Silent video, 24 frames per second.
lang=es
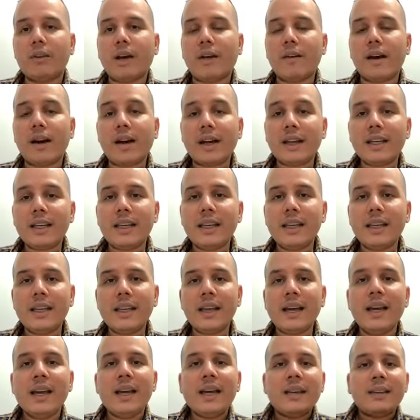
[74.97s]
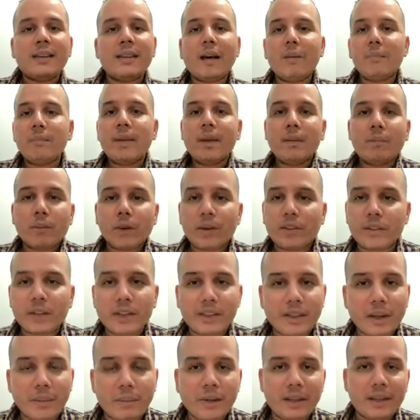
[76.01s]
a Barranquilla, también pues se
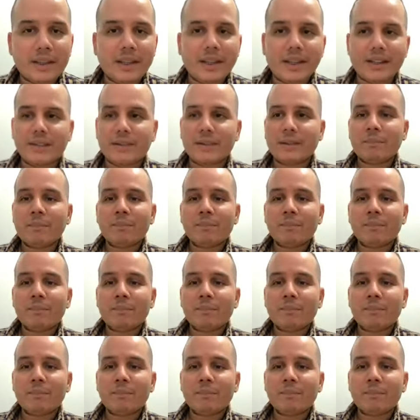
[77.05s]
independice.